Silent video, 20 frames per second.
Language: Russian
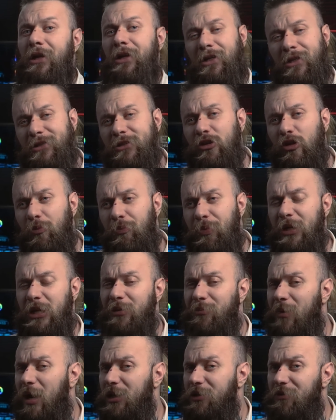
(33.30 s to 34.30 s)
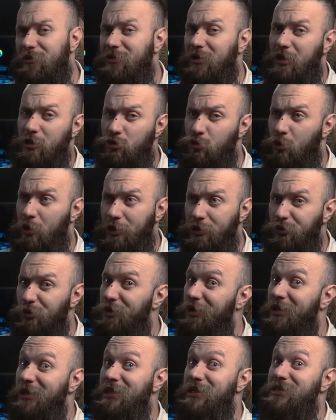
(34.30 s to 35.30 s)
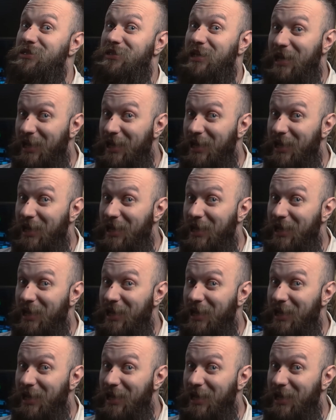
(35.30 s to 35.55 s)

Intel переманивает Раджу Кадури из